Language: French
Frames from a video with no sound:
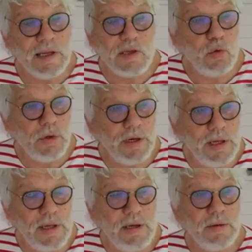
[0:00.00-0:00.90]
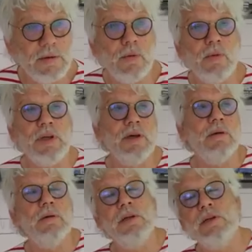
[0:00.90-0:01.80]
soirée, euh,
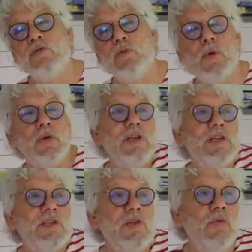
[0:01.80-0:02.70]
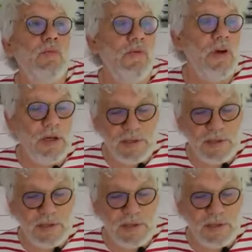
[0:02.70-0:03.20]
ils ont demandé si on pouvait,